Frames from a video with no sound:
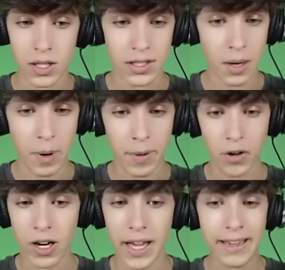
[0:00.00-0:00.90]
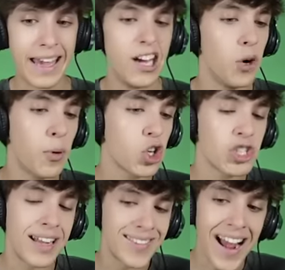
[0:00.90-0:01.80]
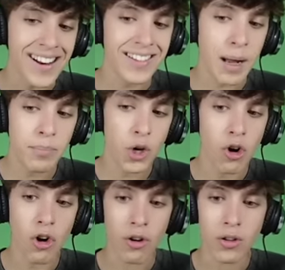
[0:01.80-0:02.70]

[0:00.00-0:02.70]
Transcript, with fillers: Y está el Papá Noel ahí, que no puedo saltar tampoco.